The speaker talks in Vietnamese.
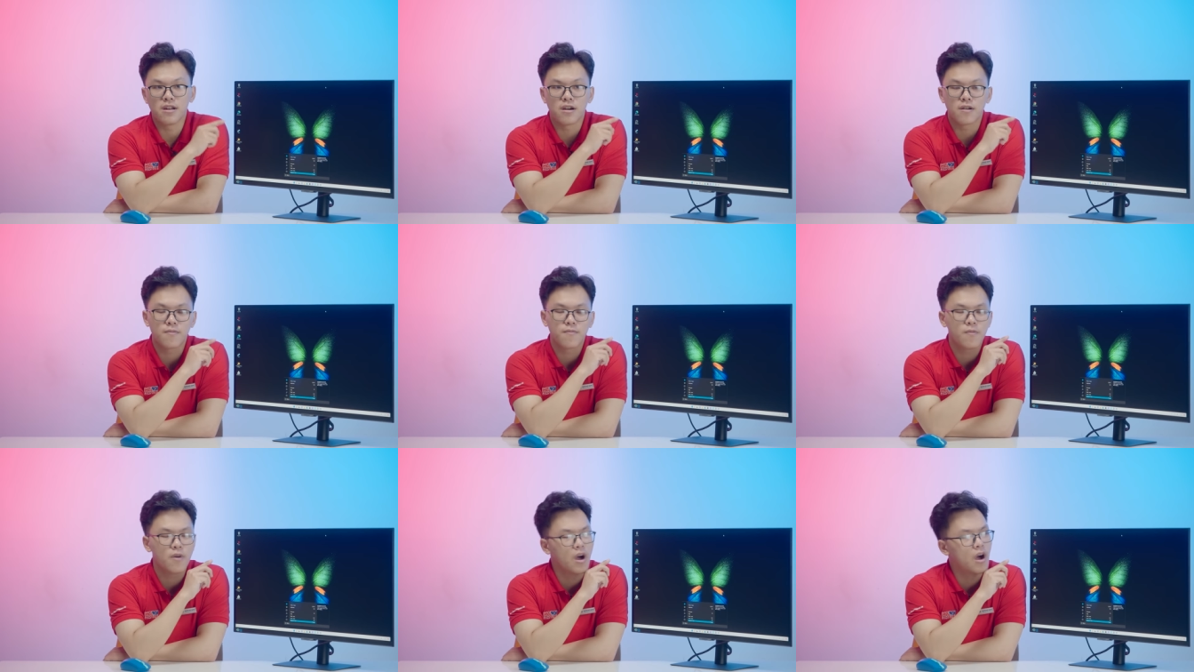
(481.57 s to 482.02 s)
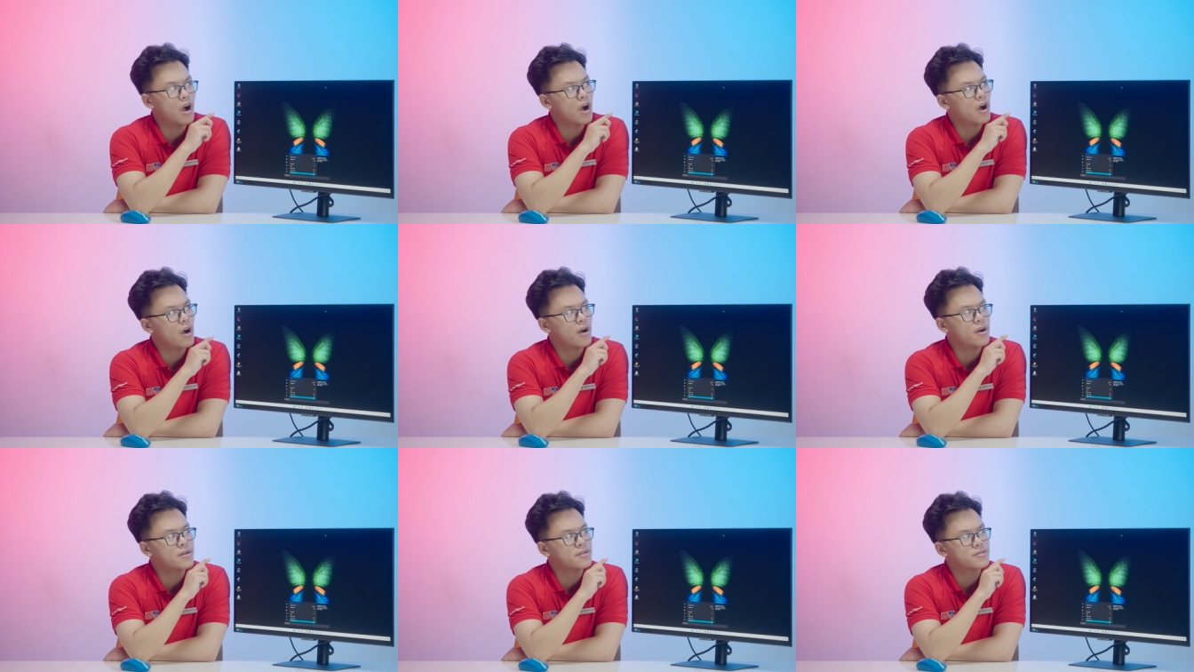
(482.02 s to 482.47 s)
được uh,
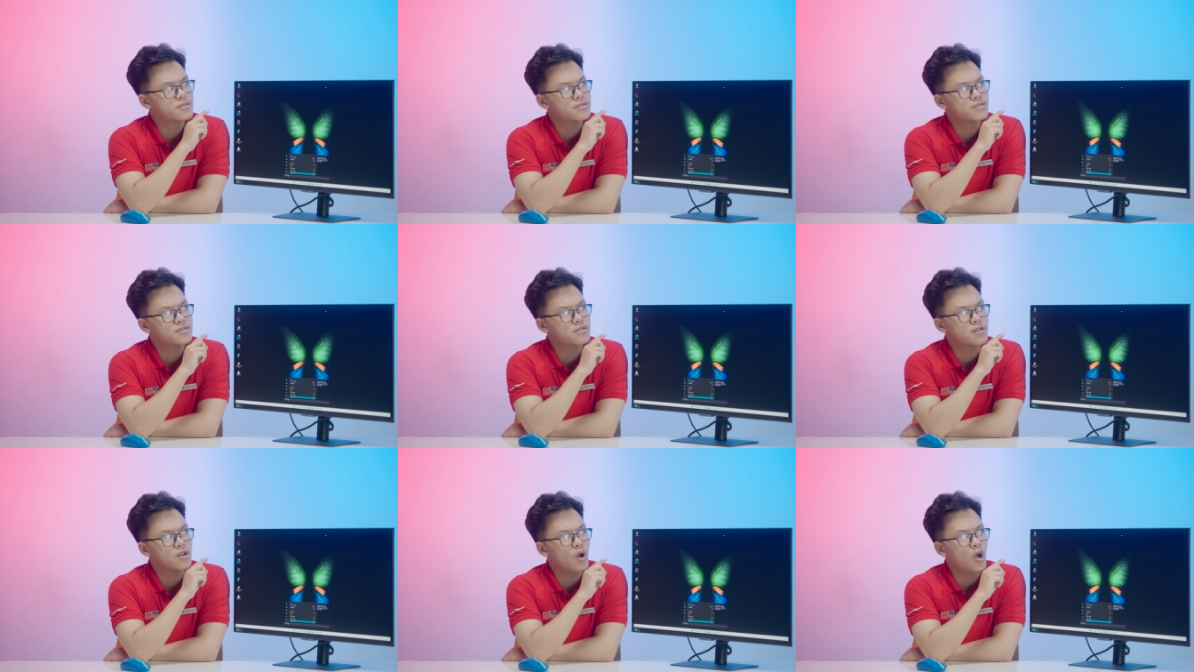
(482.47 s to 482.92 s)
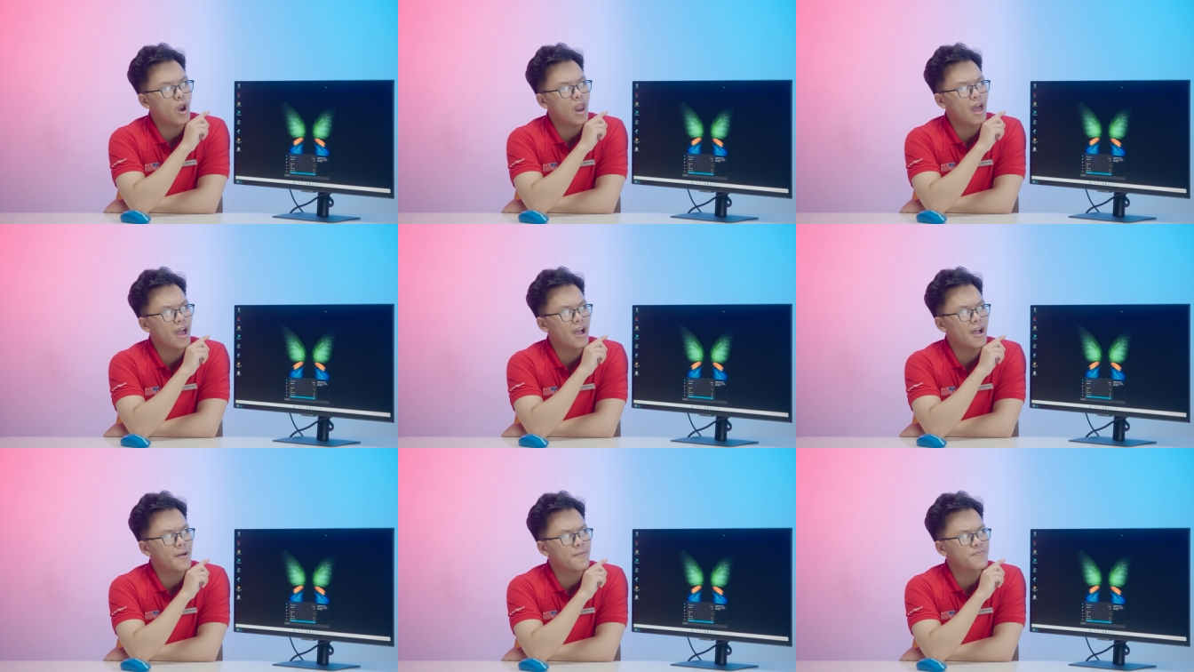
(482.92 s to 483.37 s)
gọi
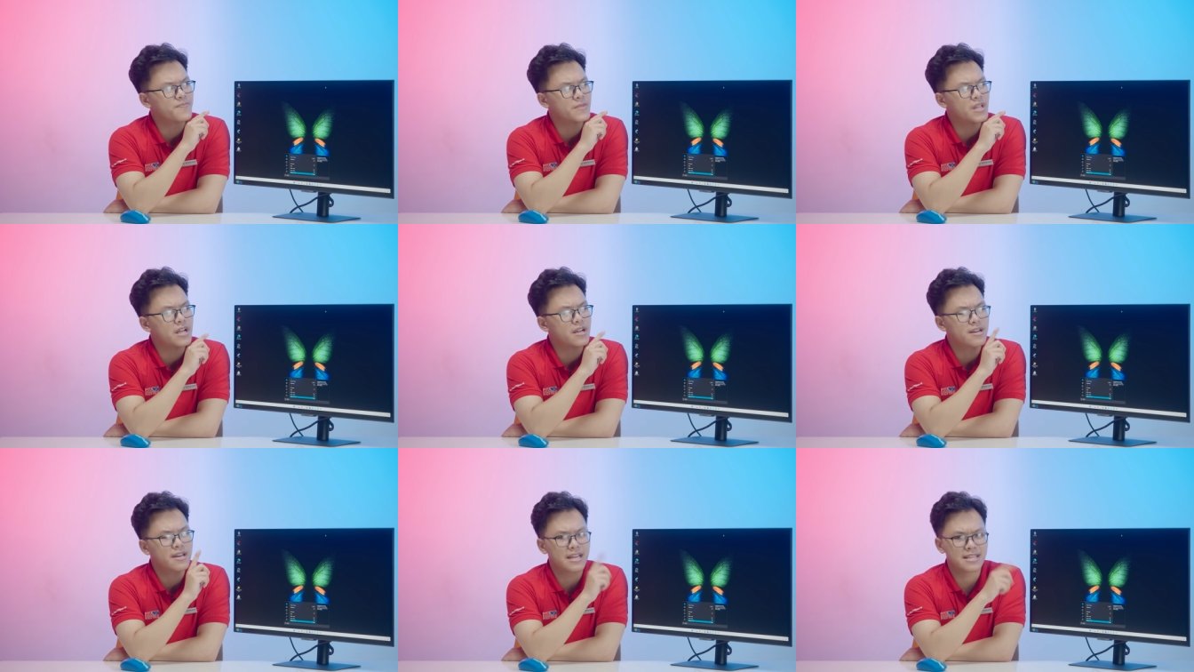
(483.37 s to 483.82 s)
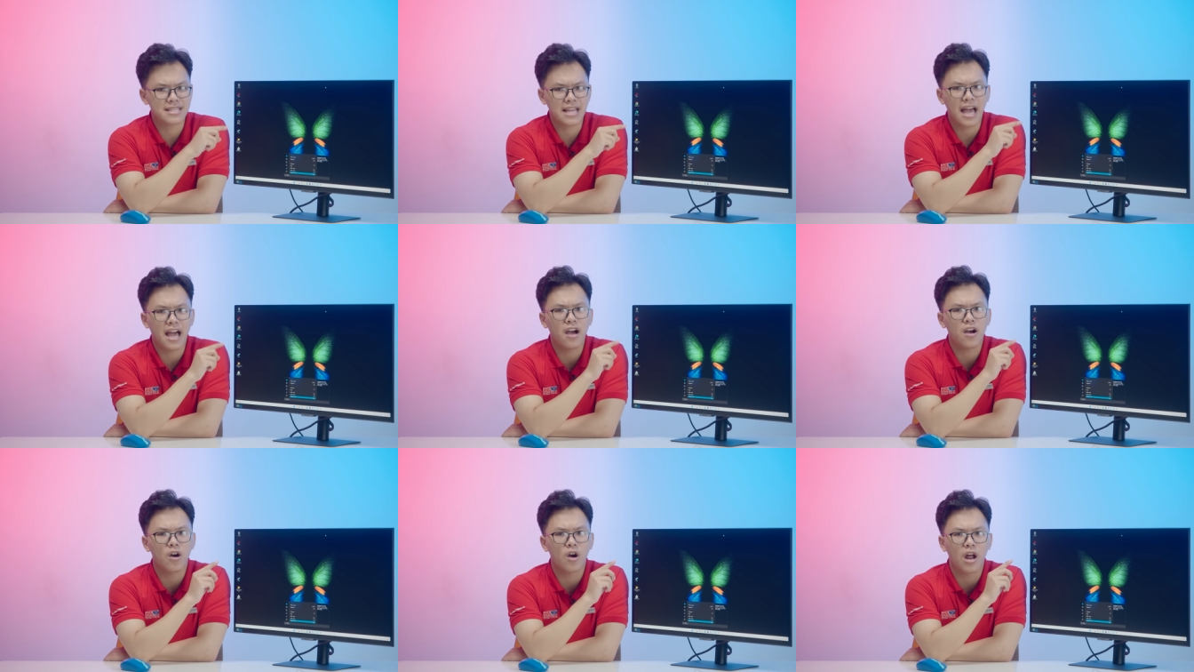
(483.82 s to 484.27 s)
là đánh
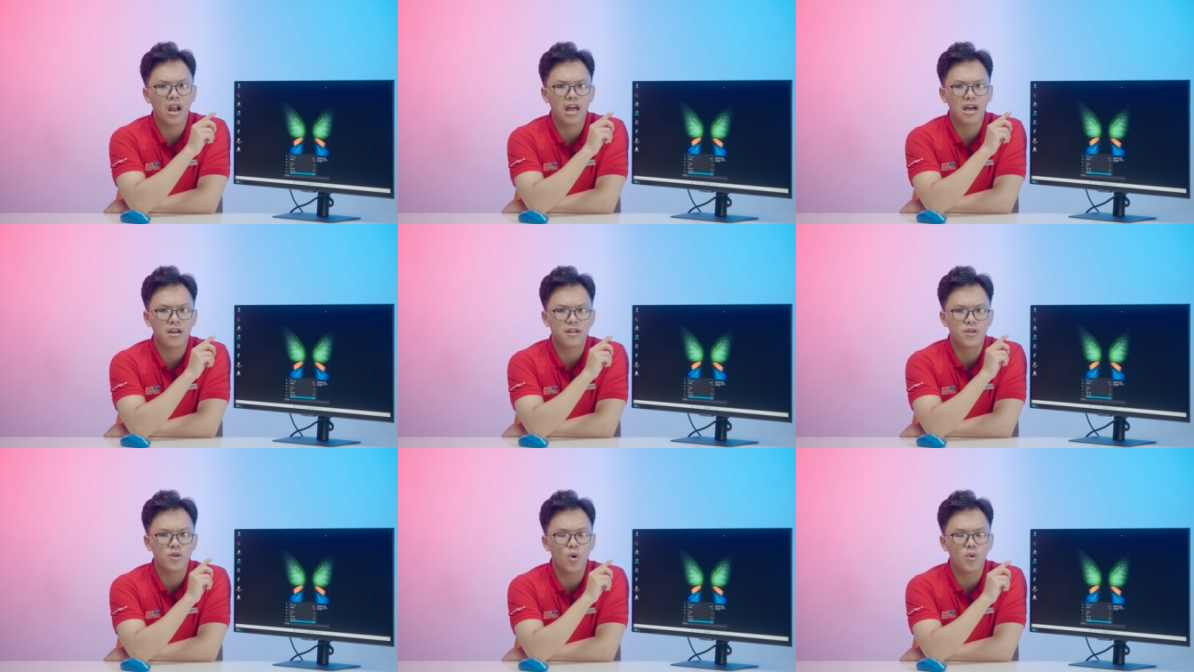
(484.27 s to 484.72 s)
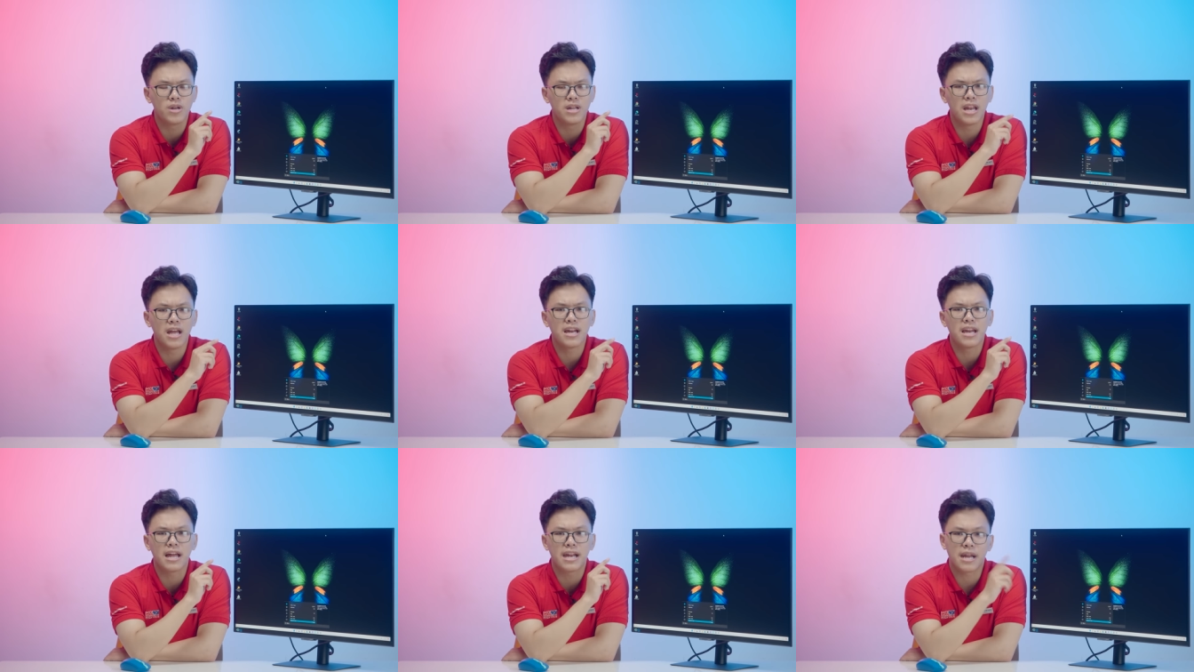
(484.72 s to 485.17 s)
giá ở là độ
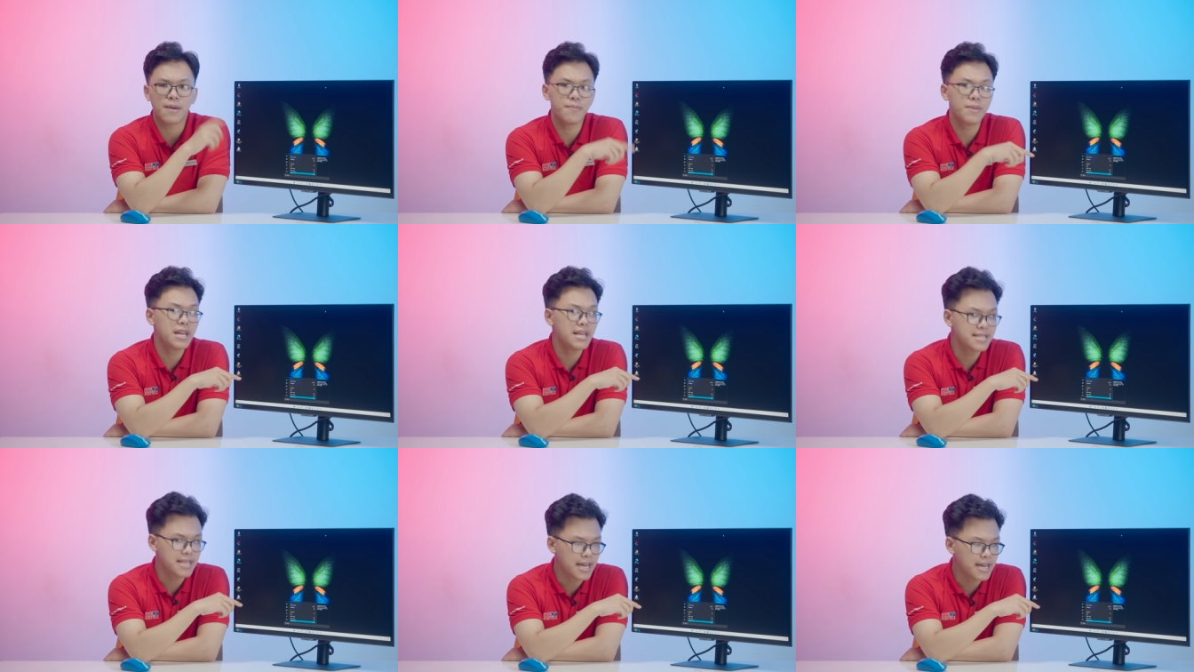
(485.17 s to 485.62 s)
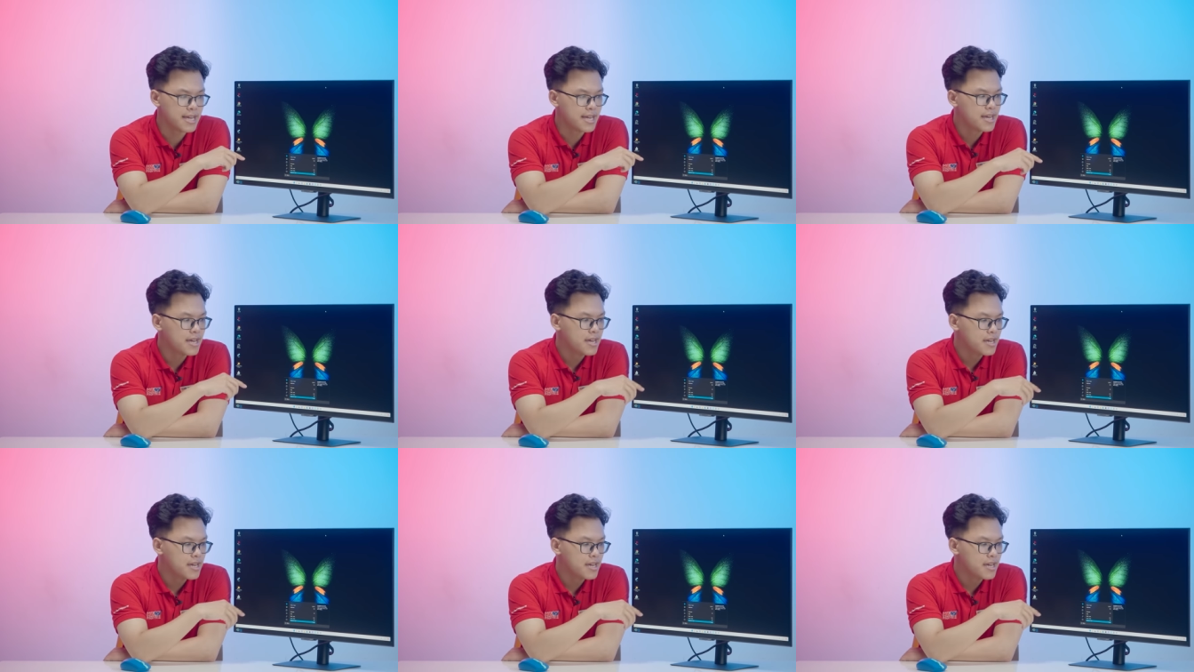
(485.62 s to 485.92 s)
delay là năm mi-li giây.